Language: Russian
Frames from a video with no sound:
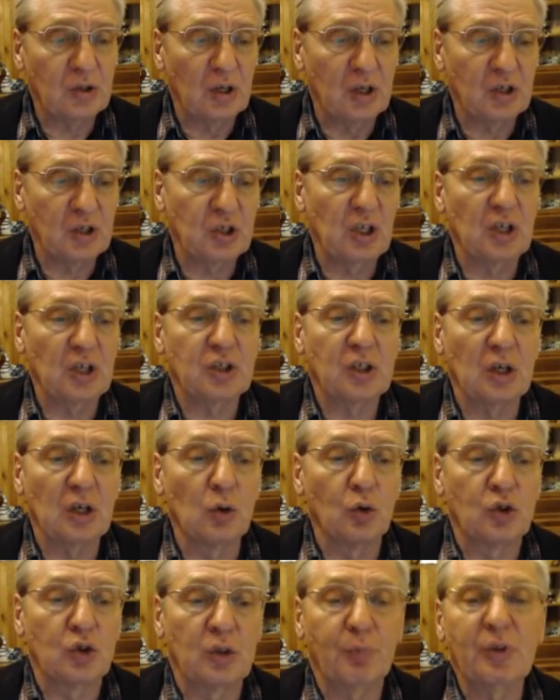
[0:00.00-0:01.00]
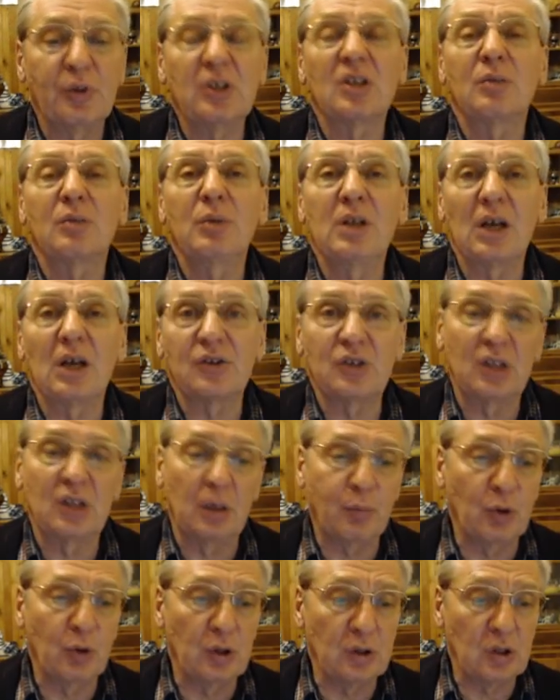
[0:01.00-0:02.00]
решили, что лучше подразменяться на
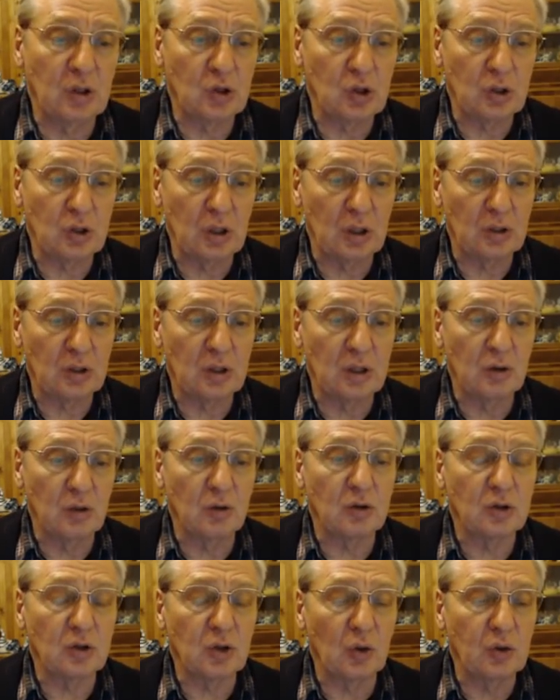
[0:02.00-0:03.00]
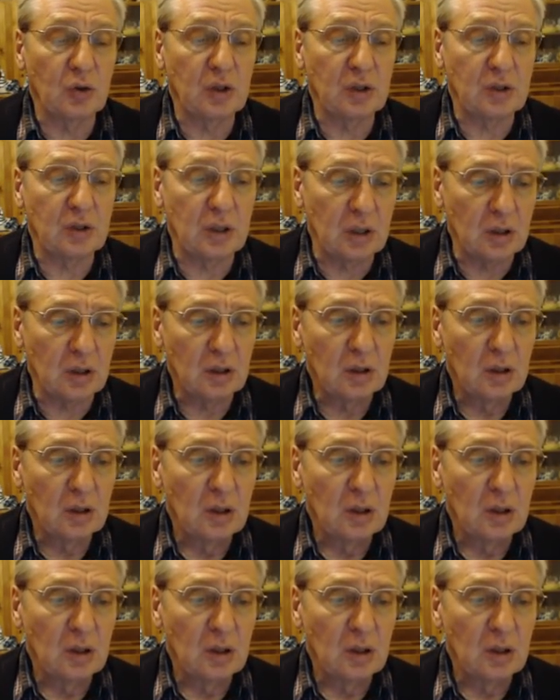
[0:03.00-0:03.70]
поле d4, следует слон e3,